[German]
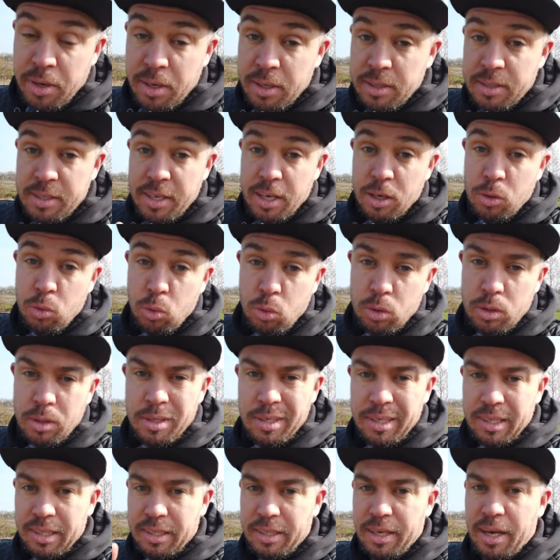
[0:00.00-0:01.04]
finde ich sehr
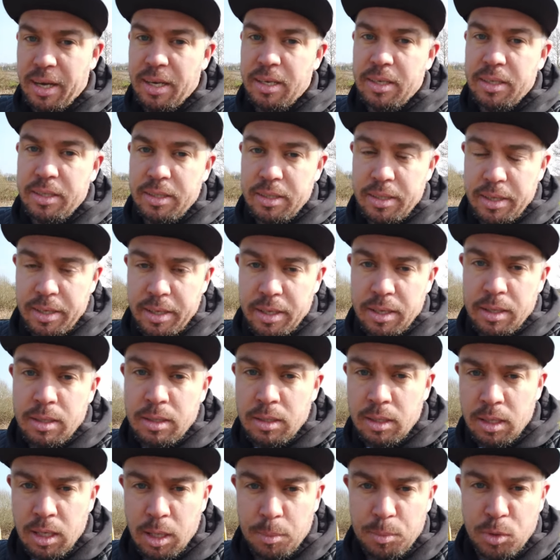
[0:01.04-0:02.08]
gut. Geile Idee,
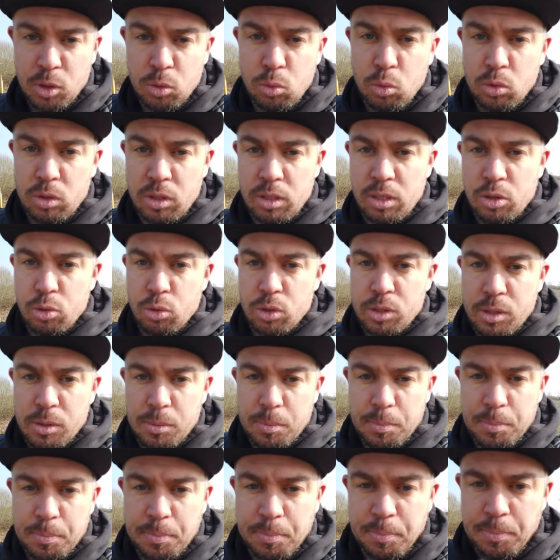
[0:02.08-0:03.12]
habt ihr gut
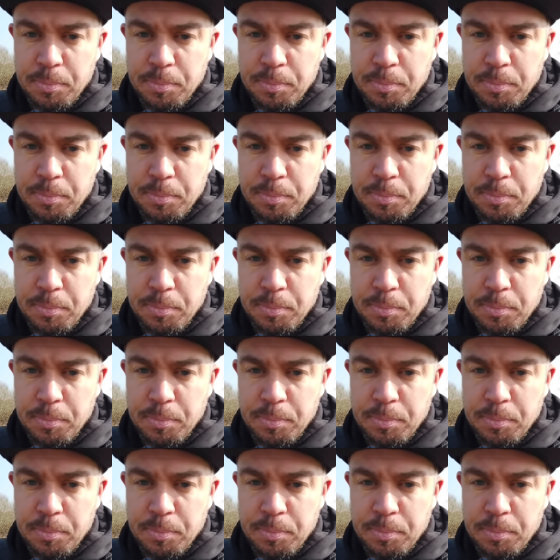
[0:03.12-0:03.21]
gelöst.